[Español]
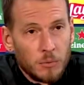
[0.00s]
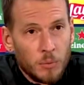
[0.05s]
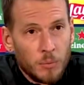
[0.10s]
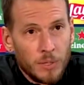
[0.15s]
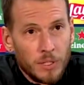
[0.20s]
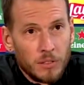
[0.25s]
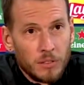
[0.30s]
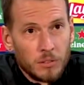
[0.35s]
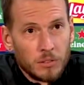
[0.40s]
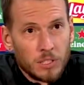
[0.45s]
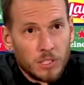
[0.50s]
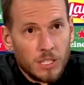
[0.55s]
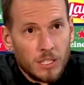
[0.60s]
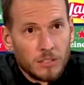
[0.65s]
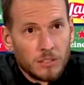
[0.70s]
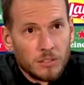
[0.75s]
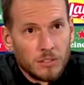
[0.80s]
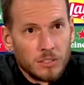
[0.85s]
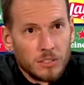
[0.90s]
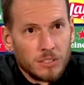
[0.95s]
momentos que
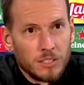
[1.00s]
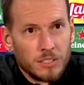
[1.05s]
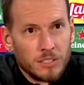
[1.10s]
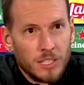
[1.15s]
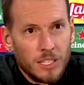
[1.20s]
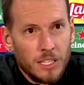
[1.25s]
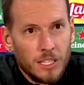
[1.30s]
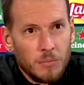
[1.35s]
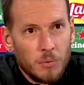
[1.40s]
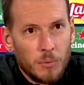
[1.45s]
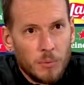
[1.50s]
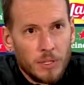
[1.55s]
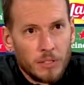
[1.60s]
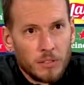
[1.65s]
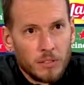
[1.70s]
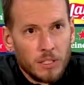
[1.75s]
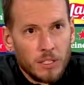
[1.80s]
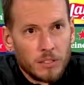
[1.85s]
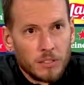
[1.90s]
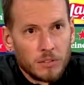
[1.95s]
las cosas te salen,
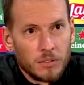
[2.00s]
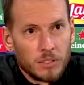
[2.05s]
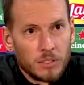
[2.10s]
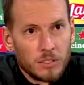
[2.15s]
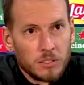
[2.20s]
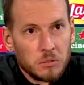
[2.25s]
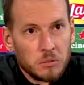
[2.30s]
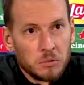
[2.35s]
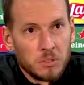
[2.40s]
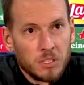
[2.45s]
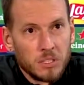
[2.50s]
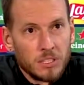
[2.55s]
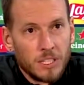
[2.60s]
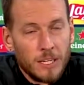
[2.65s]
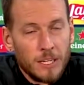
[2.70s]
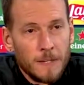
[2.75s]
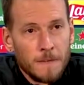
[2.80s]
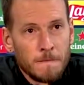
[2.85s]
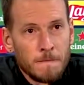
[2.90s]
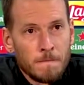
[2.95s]
momentos que las cosas no te
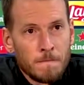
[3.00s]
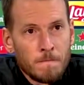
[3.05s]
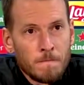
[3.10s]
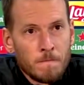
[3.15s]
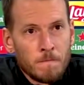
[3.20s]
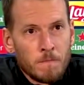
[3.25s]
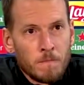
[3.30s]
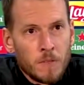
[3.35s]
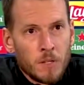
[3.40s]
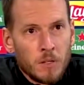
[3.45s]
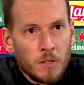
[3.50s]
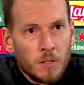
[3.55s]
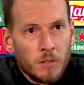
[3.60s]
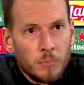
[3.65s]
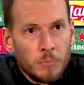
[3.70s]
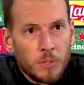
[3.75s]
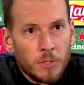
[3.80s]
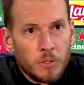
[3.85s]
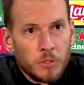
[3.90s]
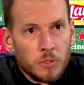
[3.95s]
salen.
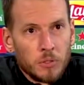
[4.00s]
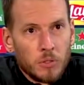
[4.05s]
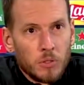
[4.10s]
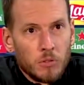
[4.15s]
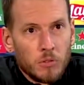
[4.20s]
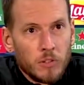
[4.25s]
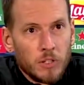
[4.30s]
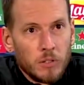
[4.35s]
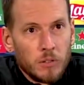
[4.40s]
Pero yo lo